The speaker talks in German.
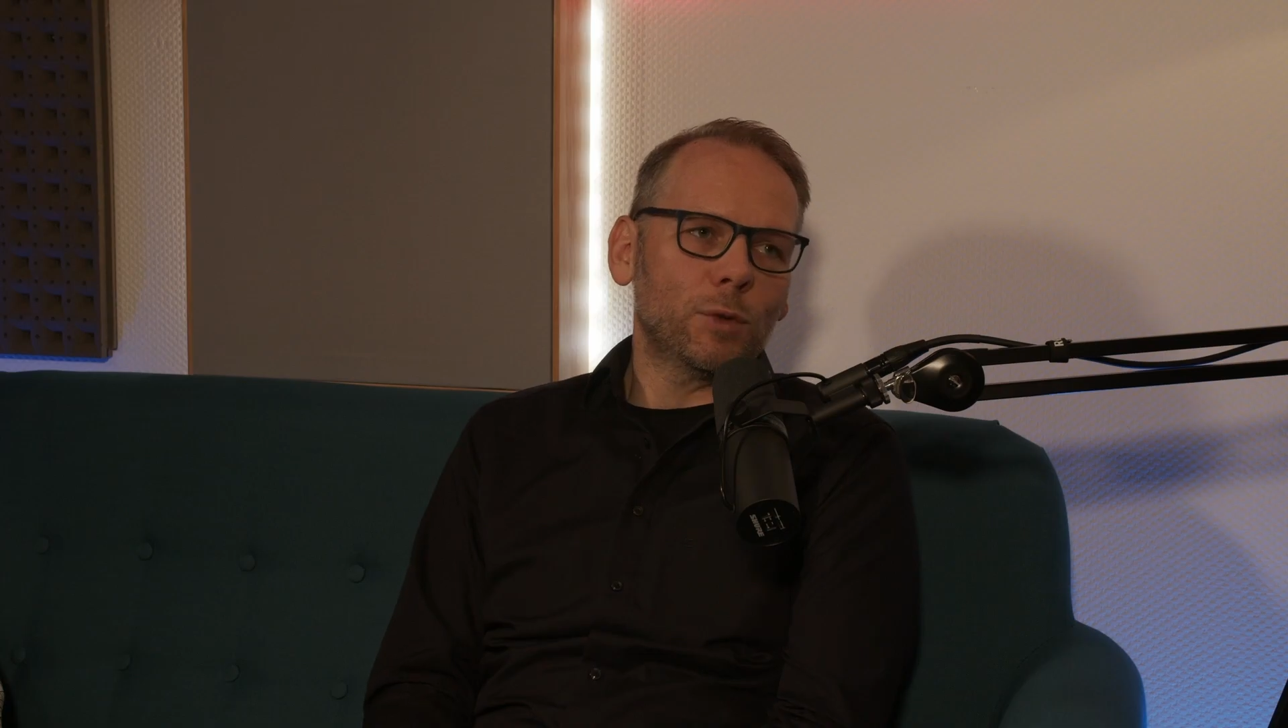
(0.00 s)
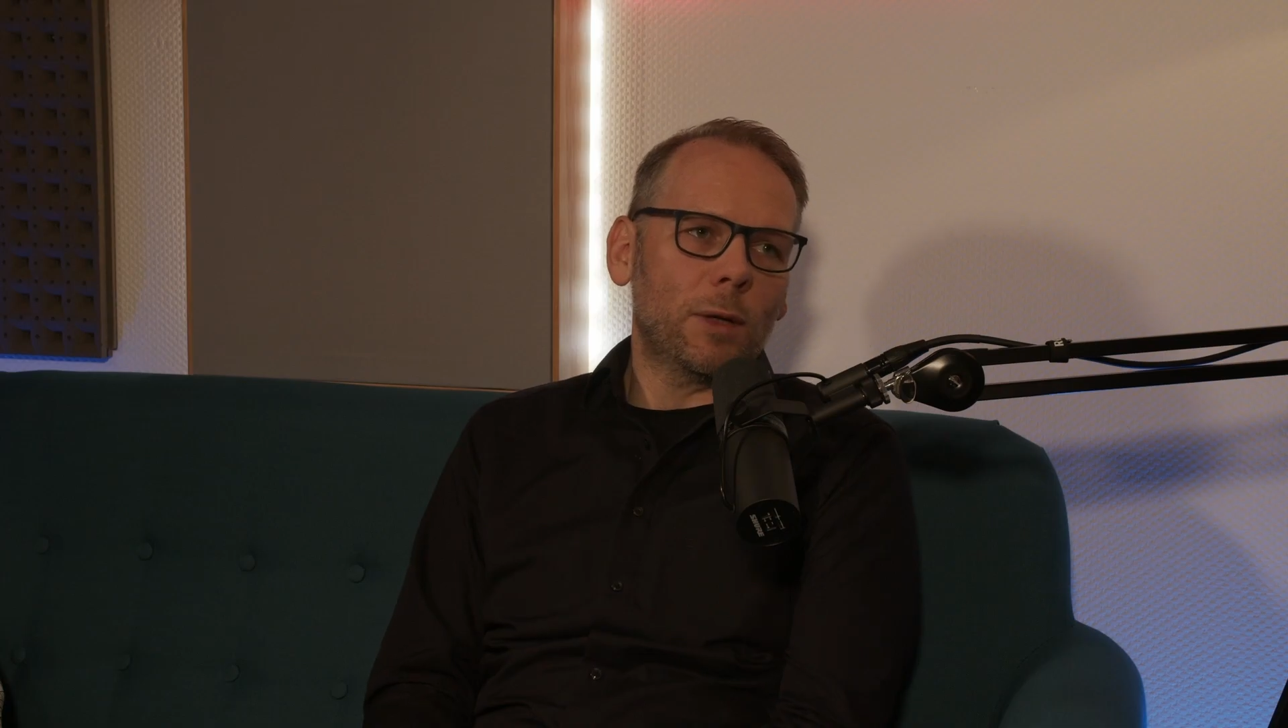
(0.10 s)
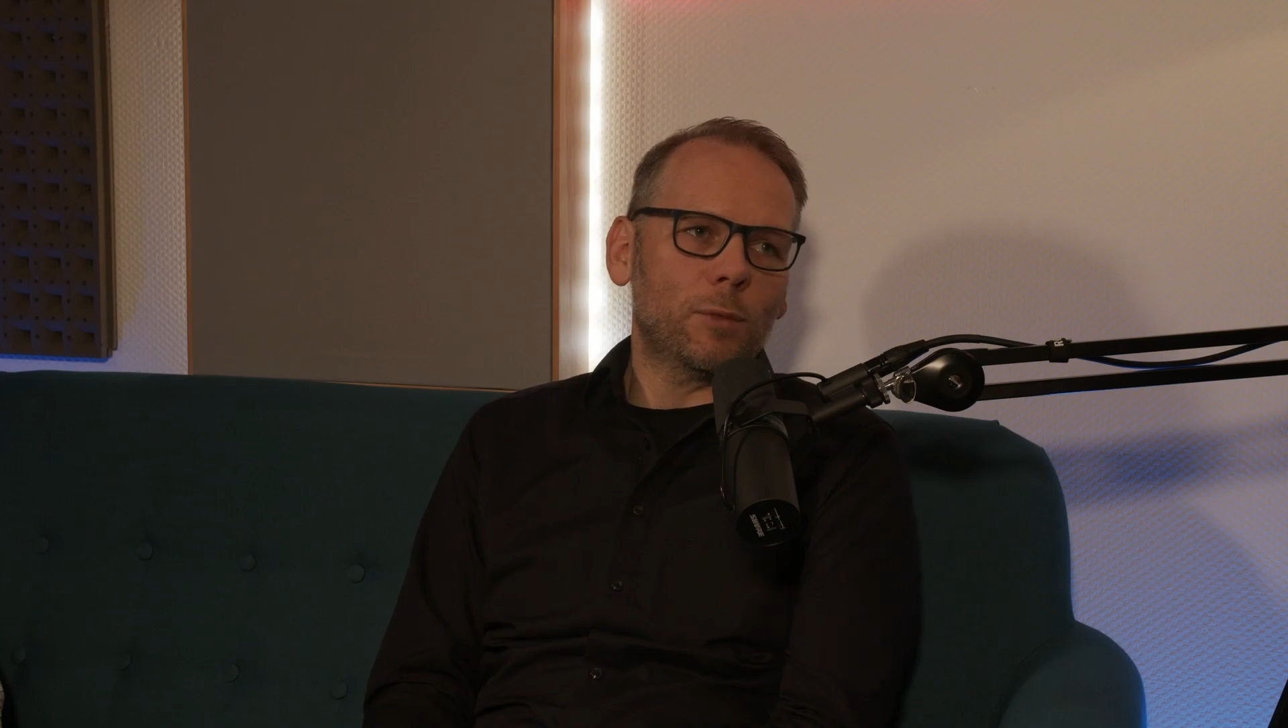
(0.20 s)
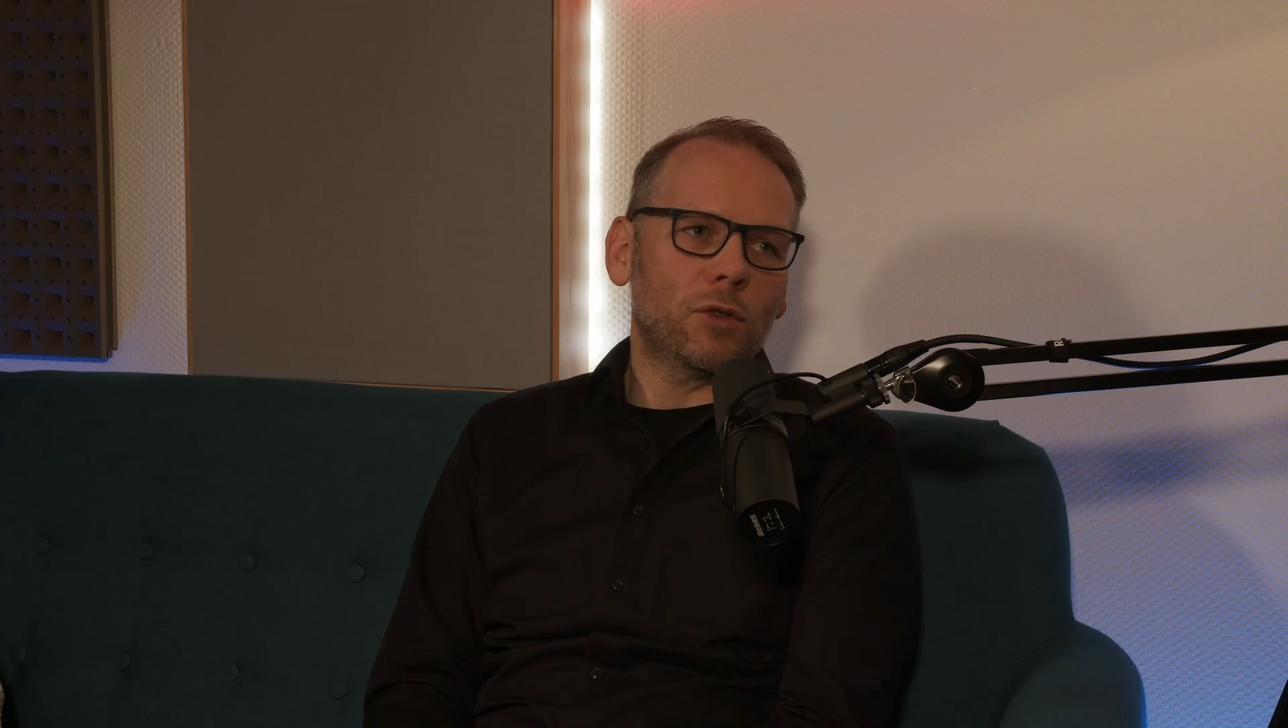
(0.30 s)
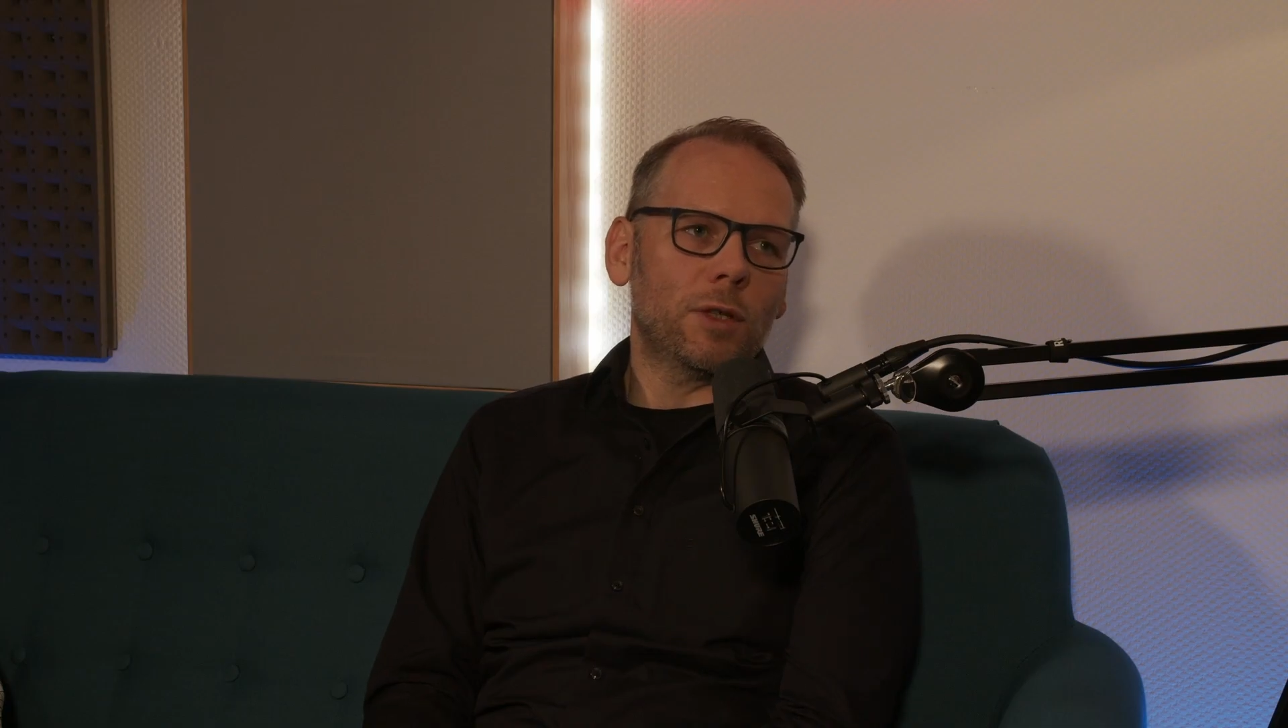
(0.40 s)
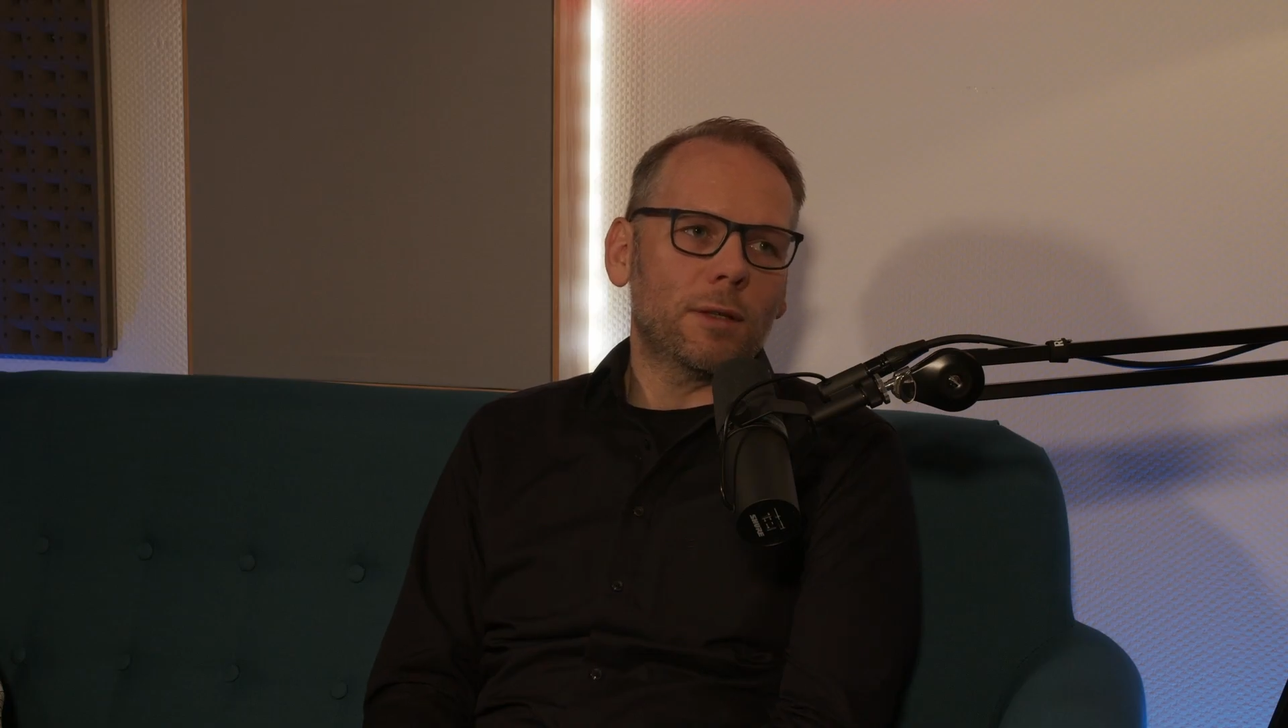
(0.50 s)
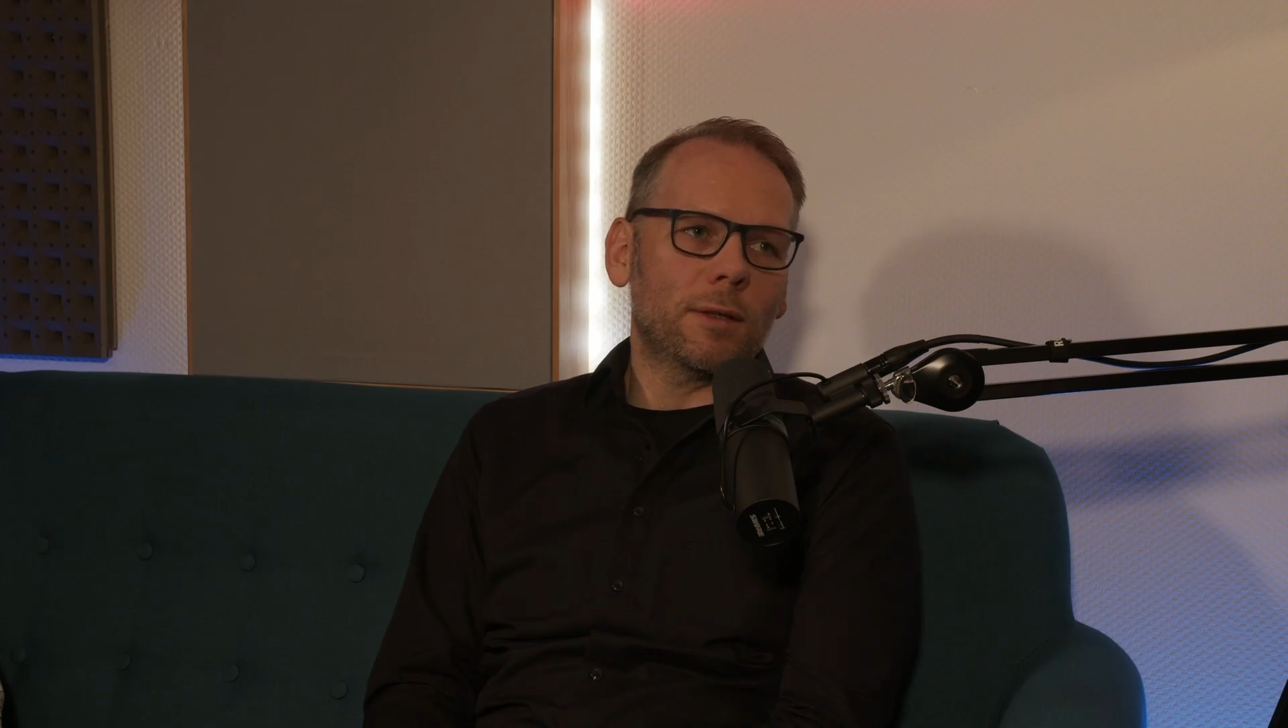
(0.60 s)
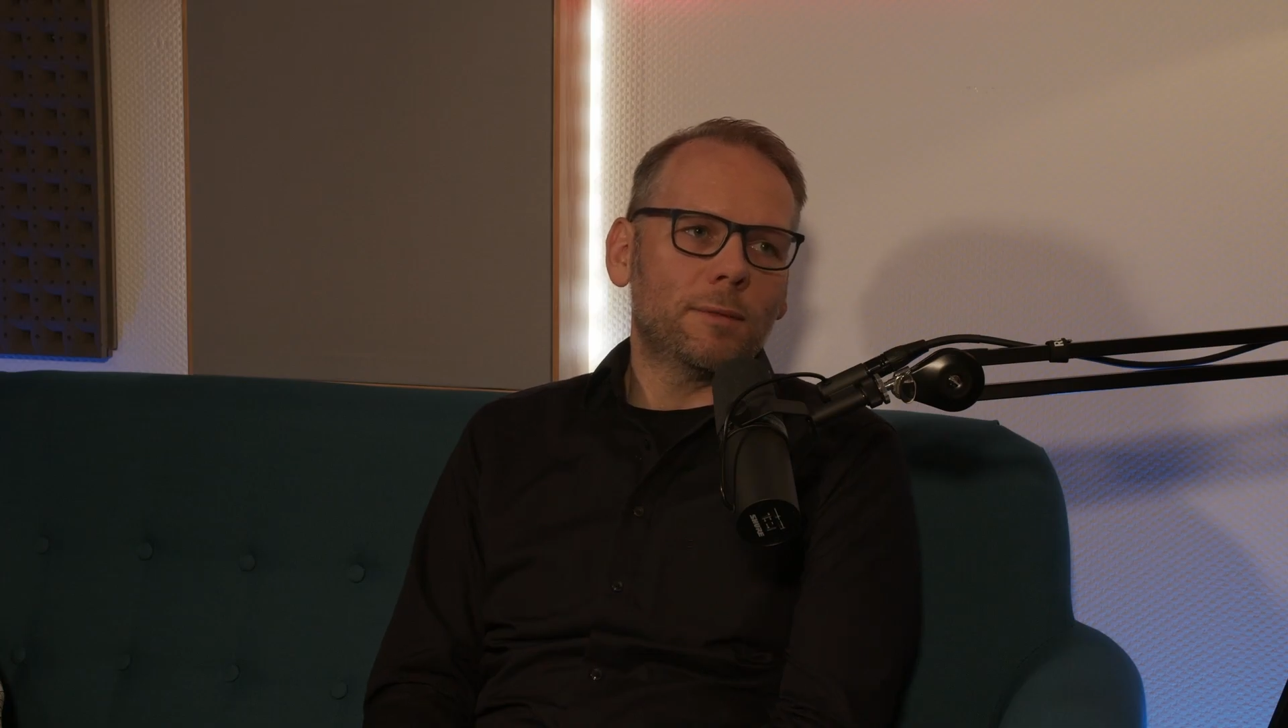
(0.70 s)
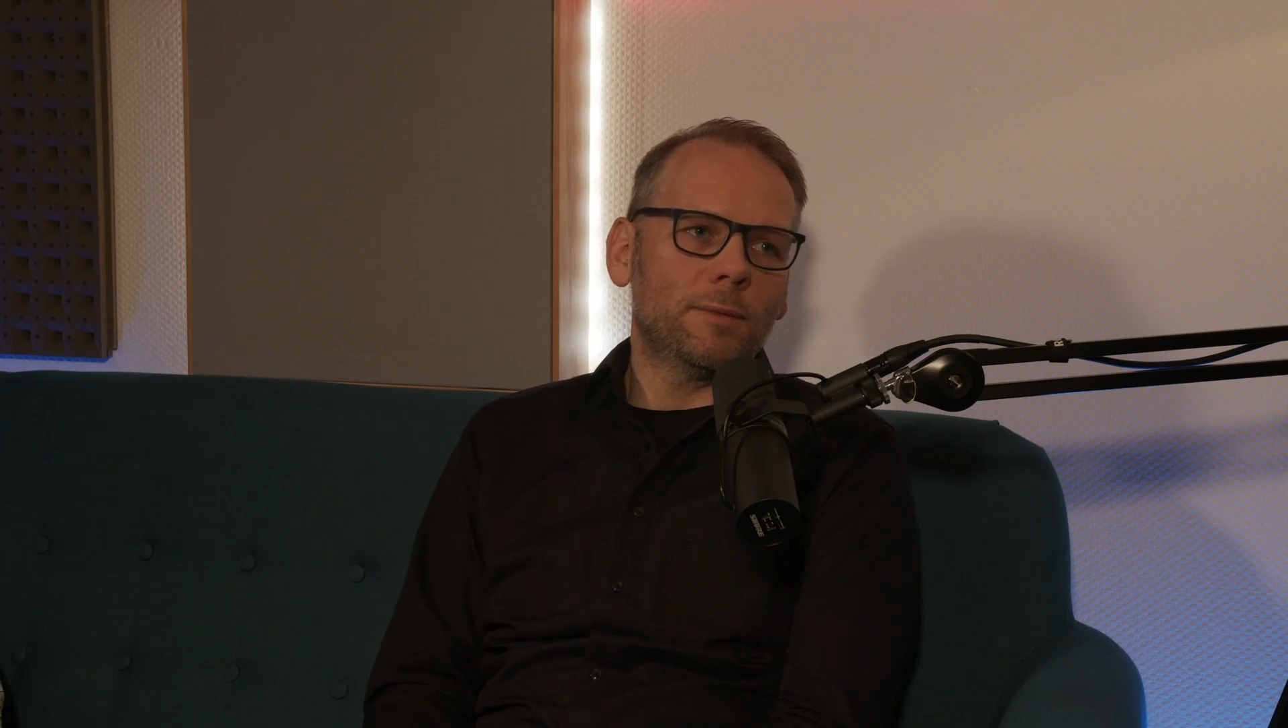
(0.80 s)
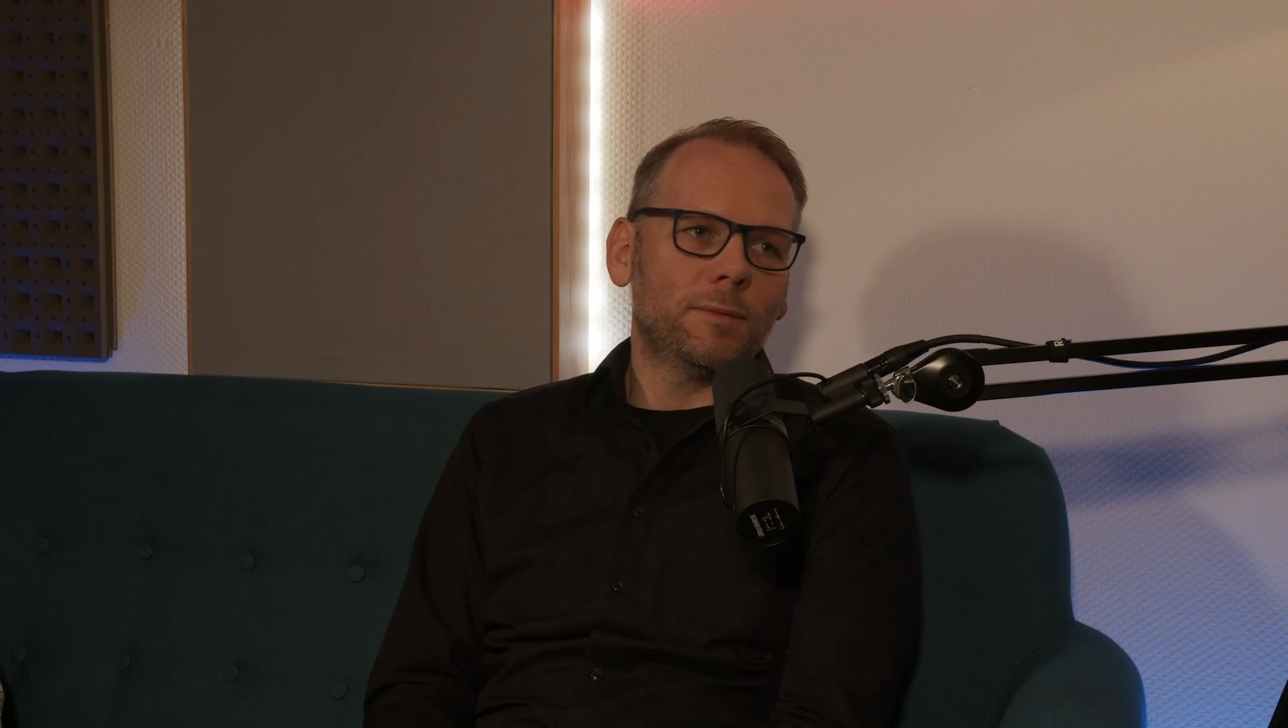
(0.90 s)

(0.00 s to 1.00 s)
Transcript: Schreibtisch sitzen. Ja,